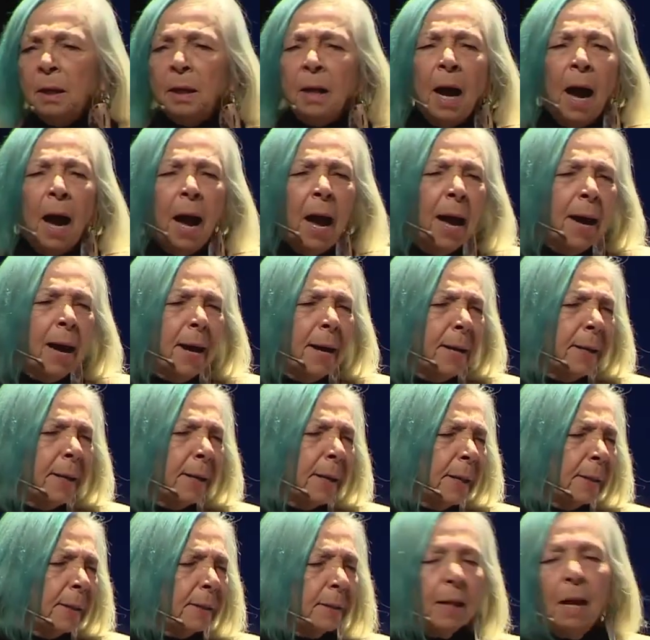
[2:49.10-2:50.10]

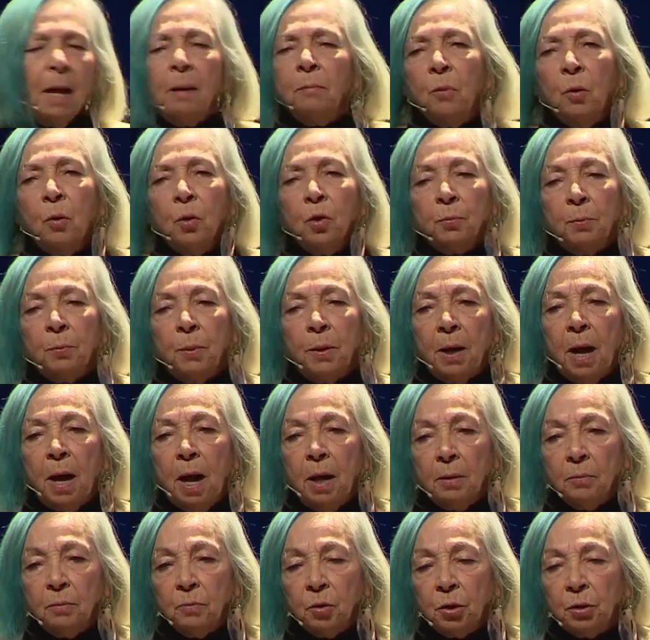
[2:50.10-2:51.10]
herkesten borç para
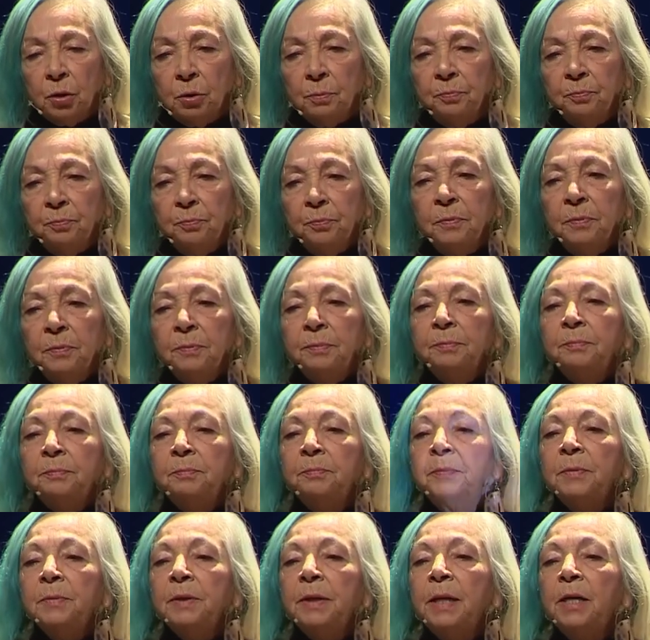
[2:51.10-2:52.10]
almıştım.
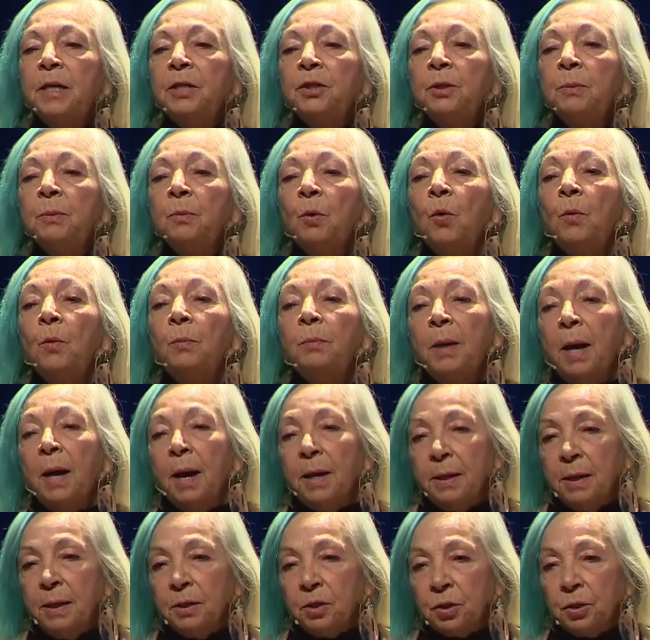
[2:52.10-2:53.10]
Eşim 11
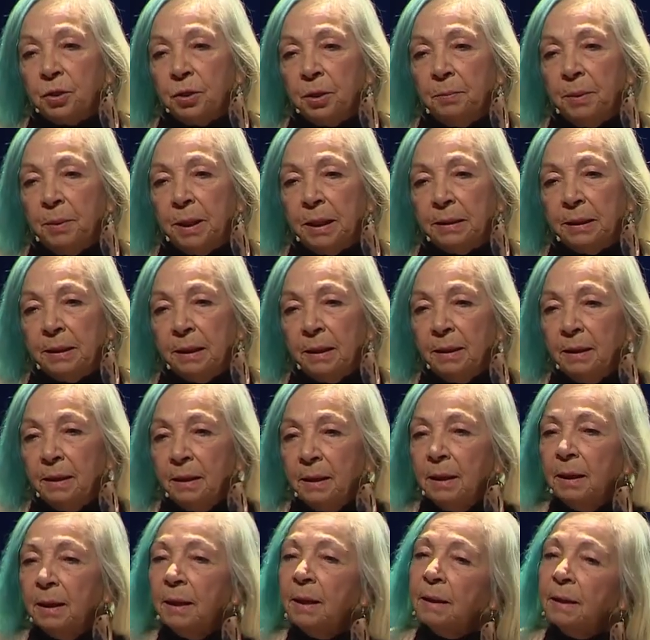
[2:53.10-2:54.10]
ay yaşayabildi
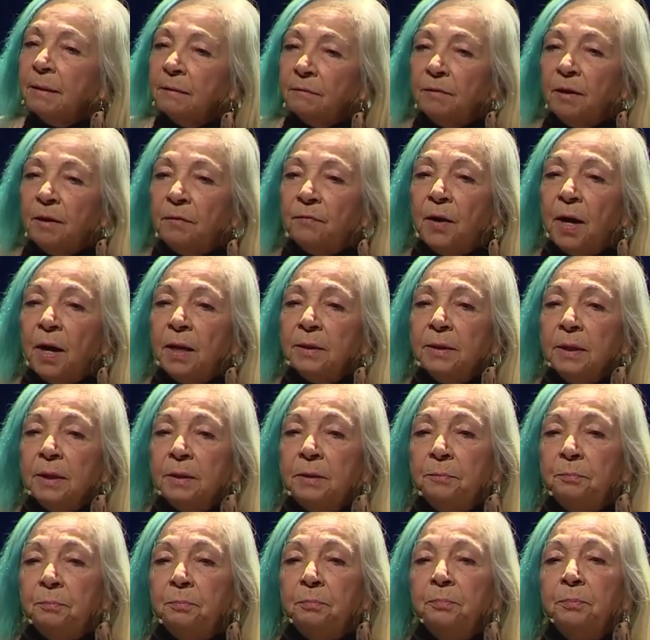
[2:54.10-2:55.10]
vefat
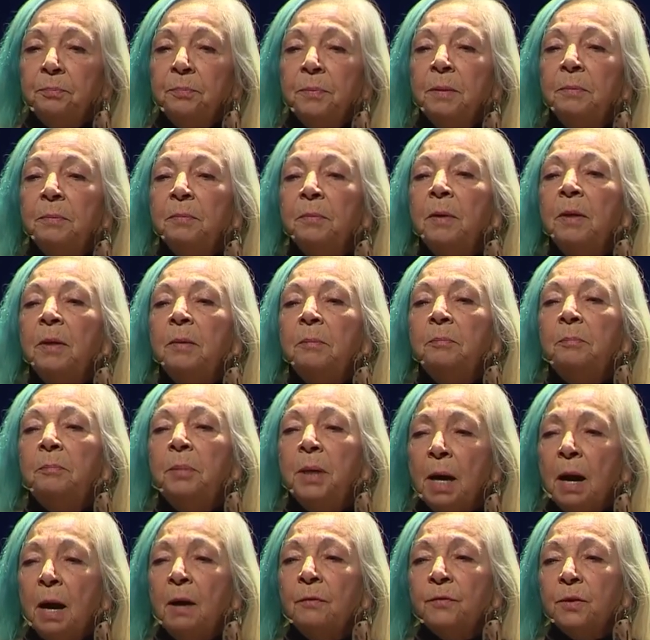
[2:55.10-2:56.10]
edip bir
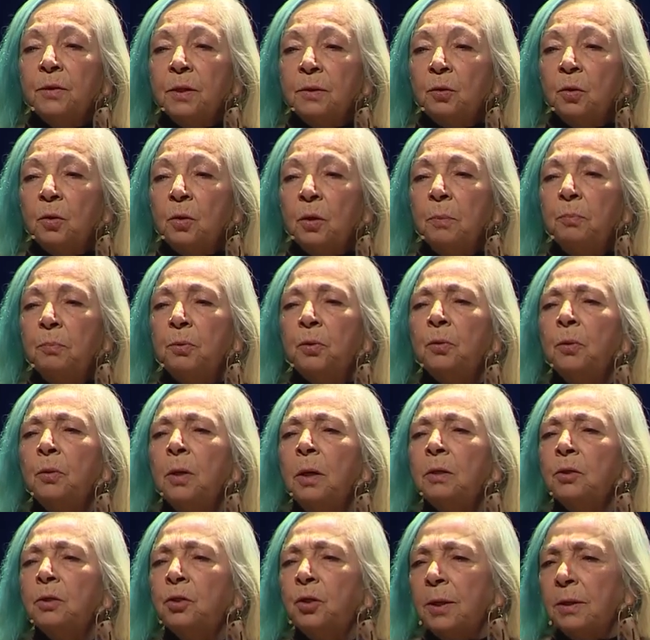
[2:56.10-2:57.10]
hafta sonra bütün
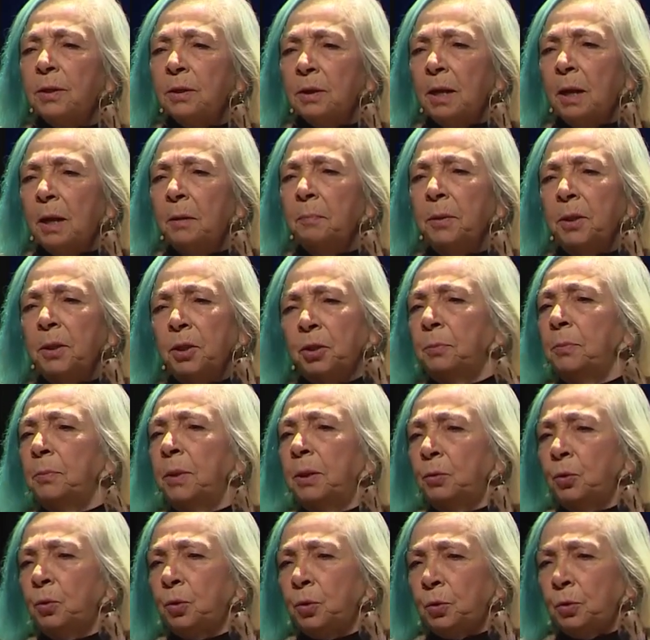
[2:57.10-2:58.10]
alacaklar
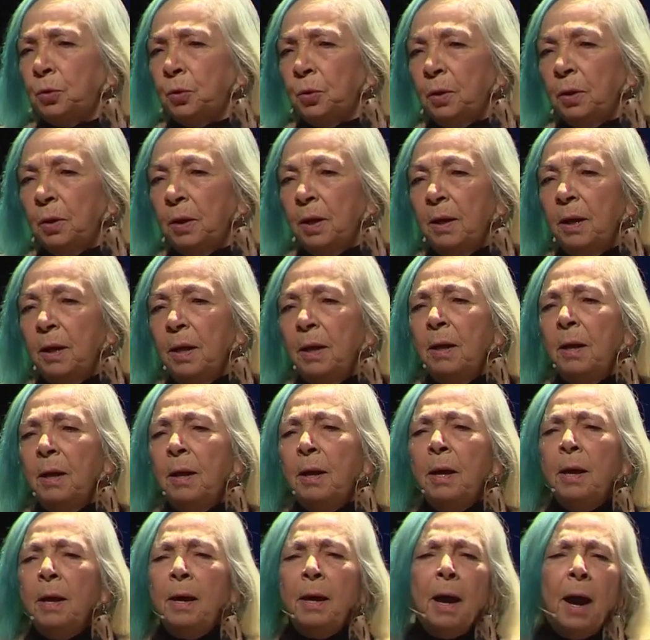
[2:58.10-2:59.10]
peşime düştü.
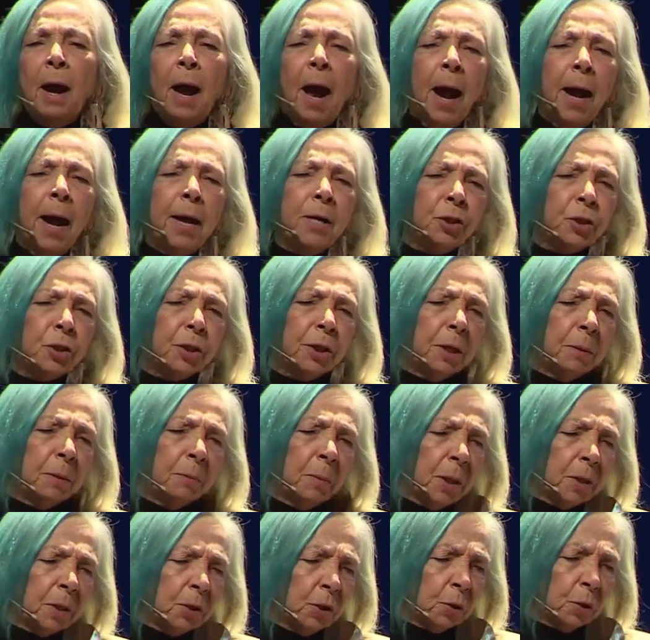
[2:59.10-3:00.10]
Her şeyim
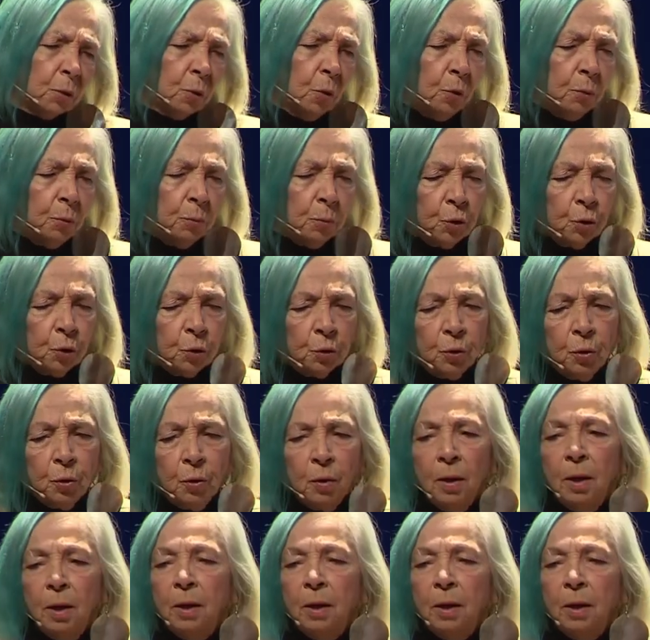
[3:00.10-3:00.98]
haciz olmuştu.